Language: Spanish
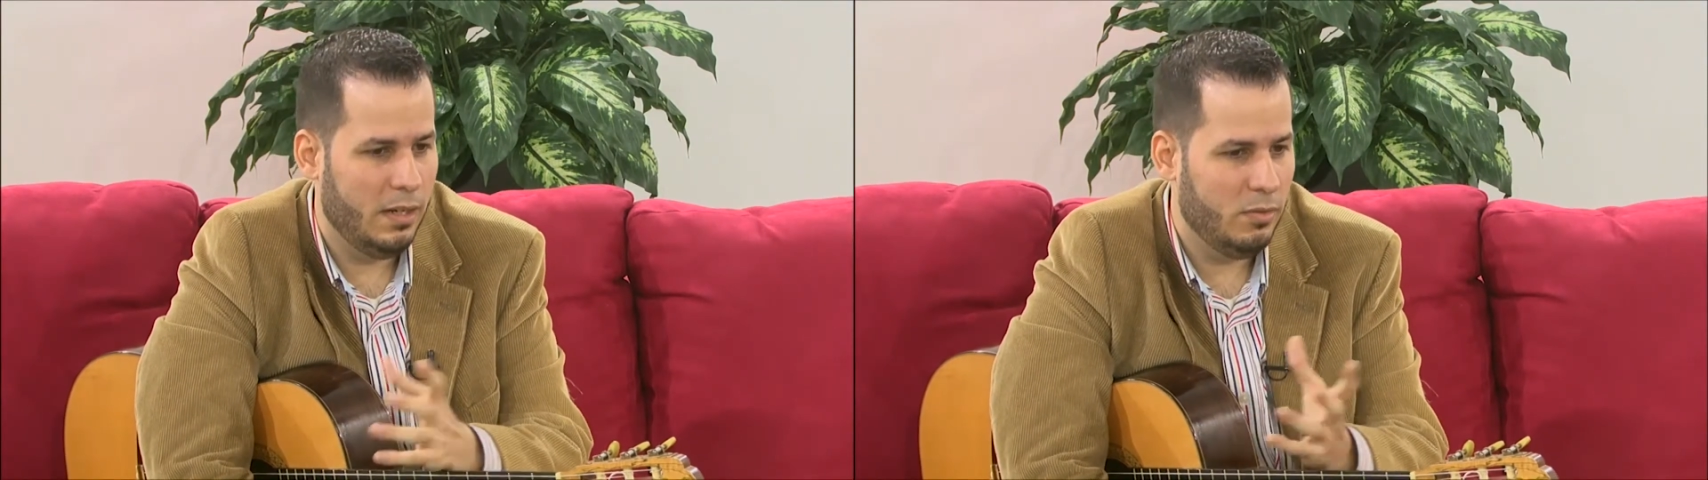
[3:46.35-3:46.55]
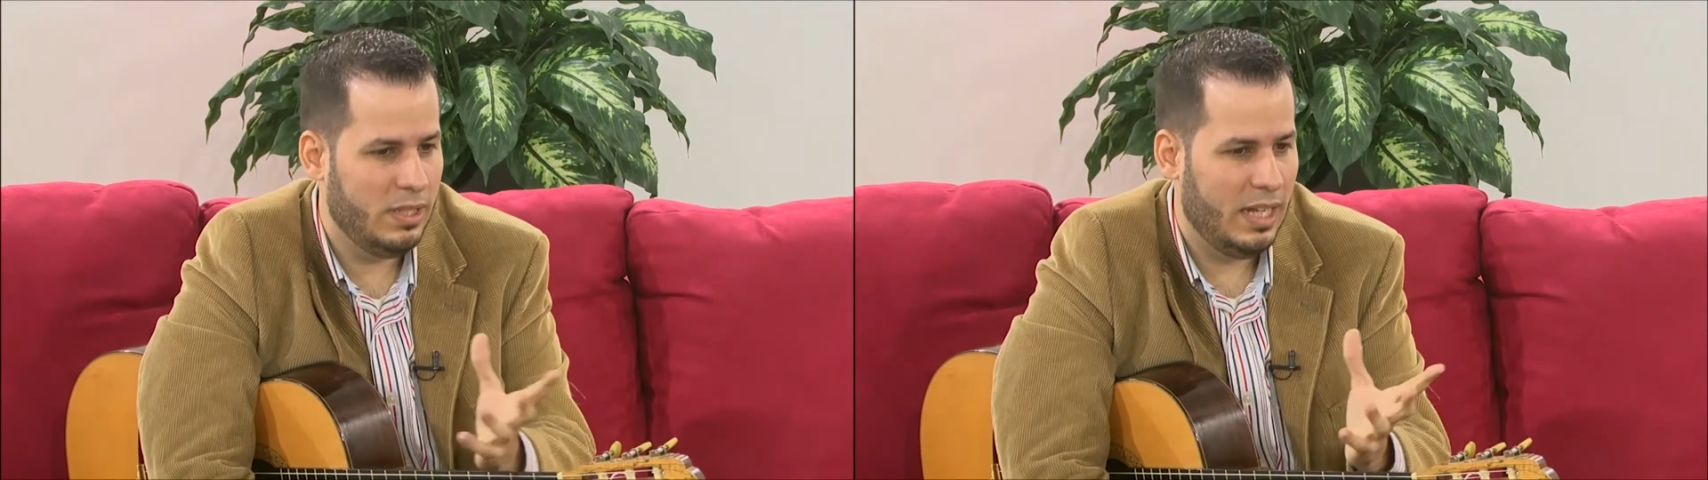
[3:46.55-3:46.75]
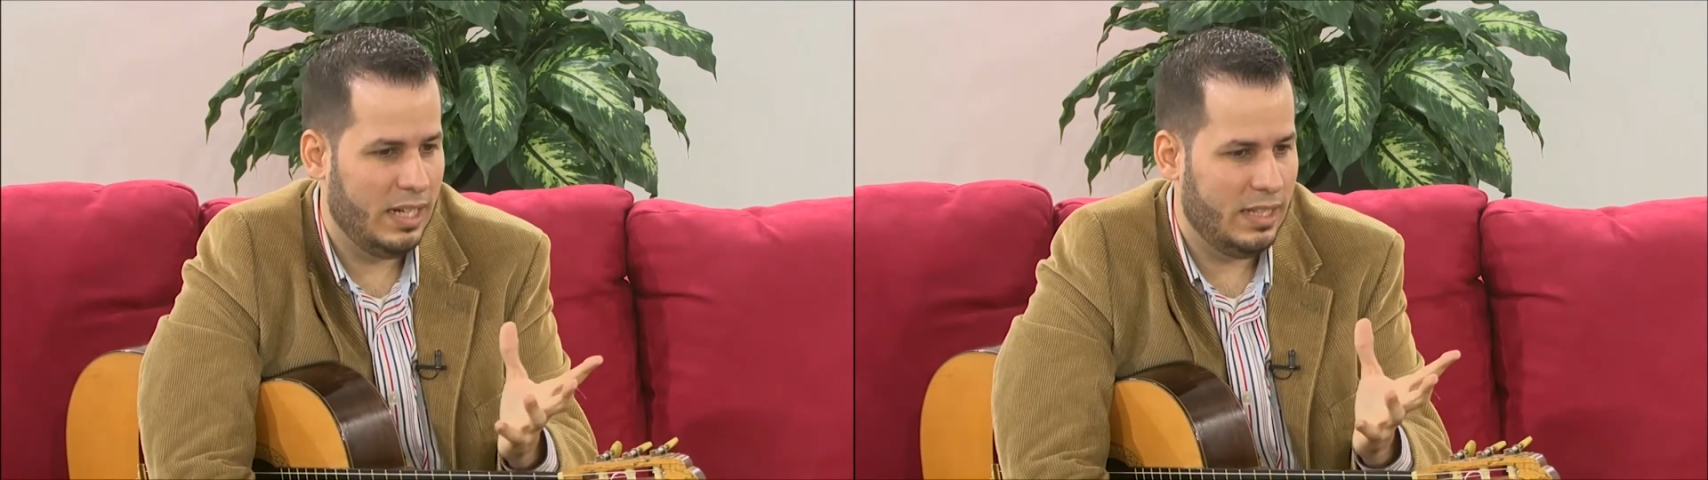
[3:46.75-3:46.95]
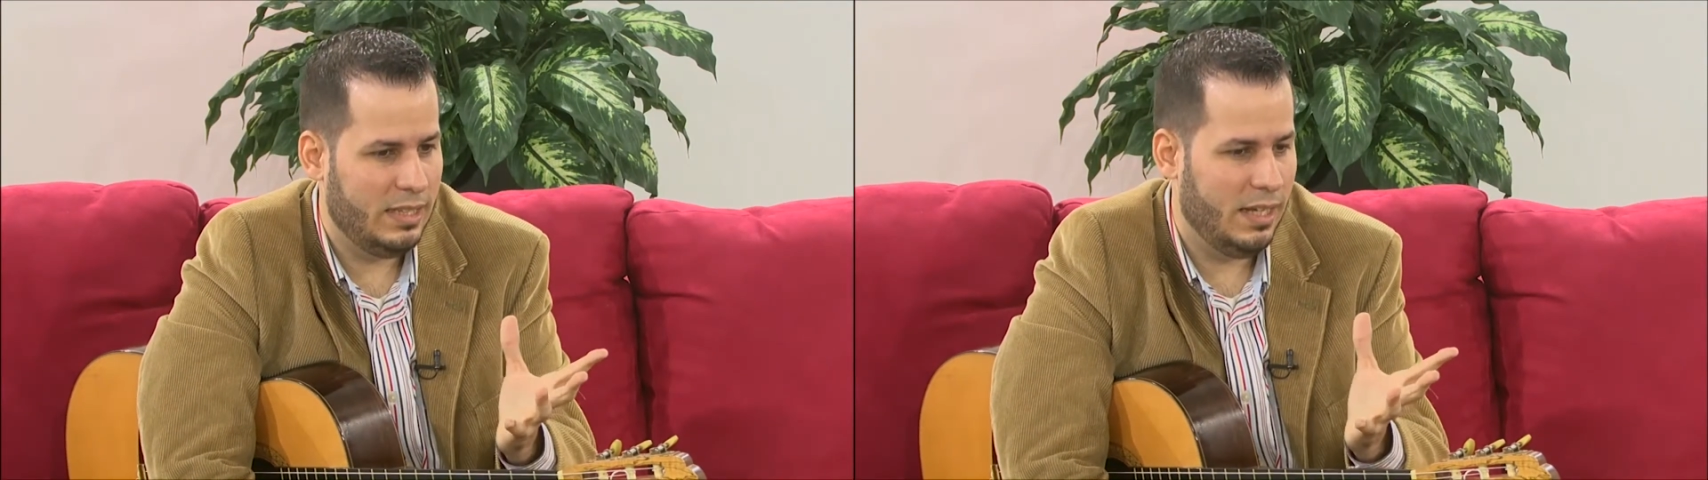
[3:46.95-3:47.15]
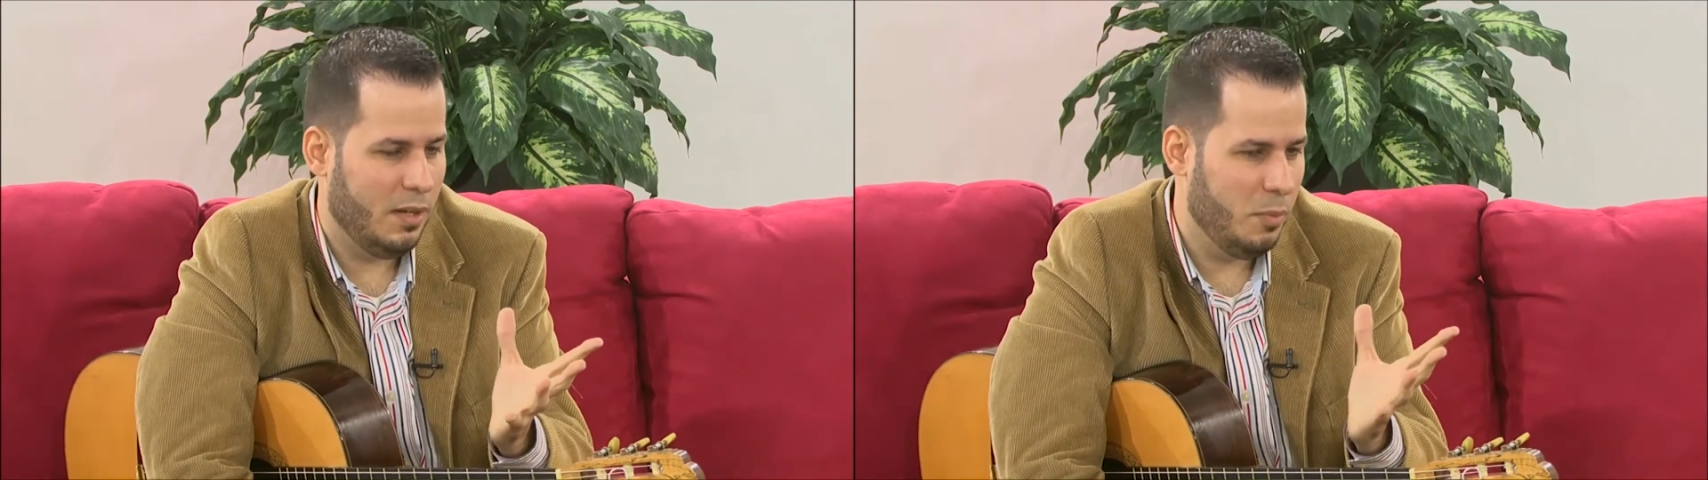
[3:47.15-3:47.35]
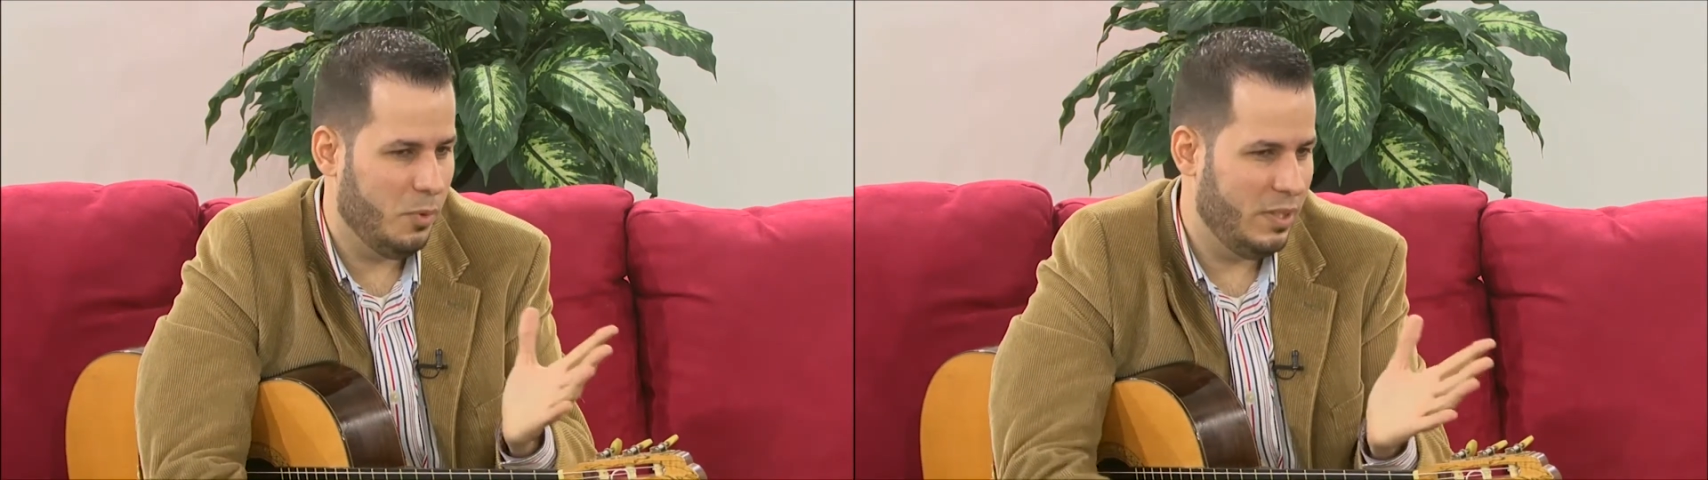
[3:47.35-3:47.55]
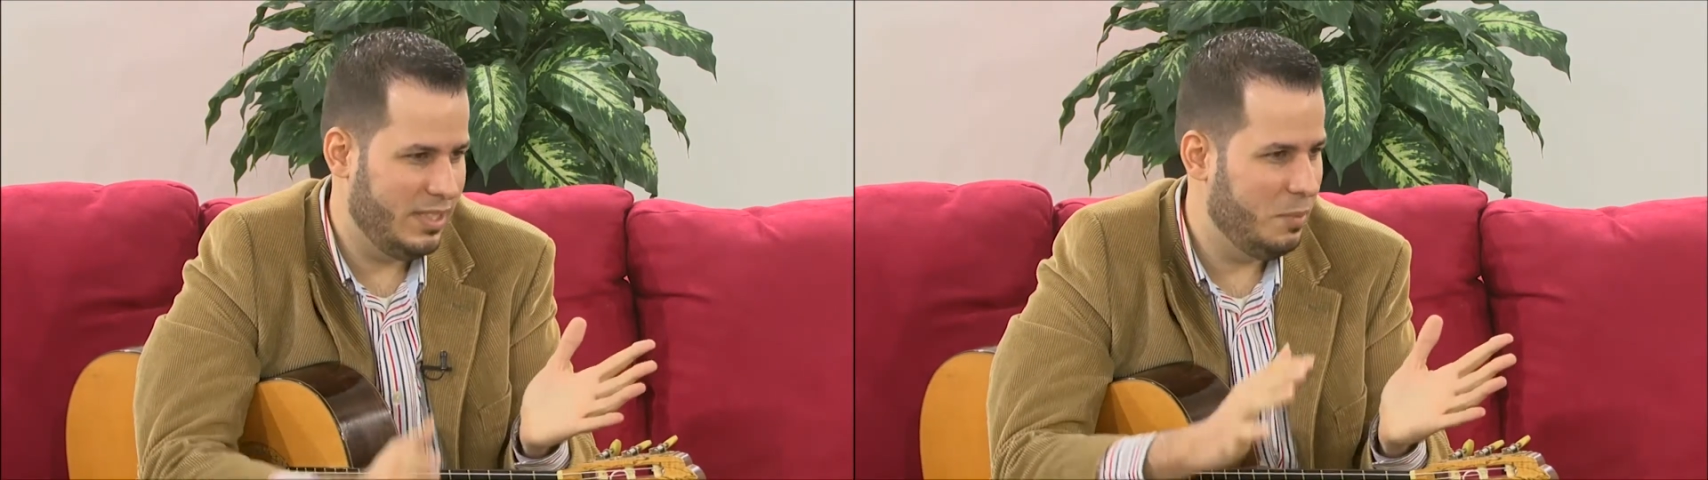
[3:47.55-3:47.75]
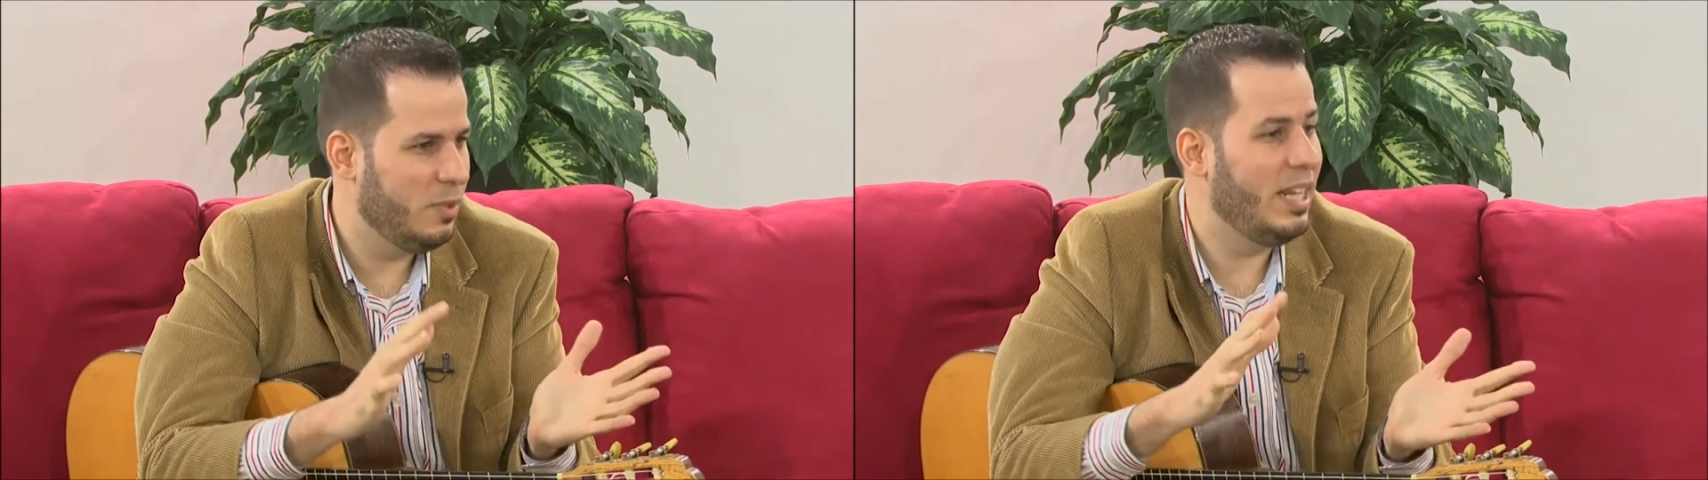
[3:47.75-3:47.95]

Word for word: es un guitarrista, como decimos,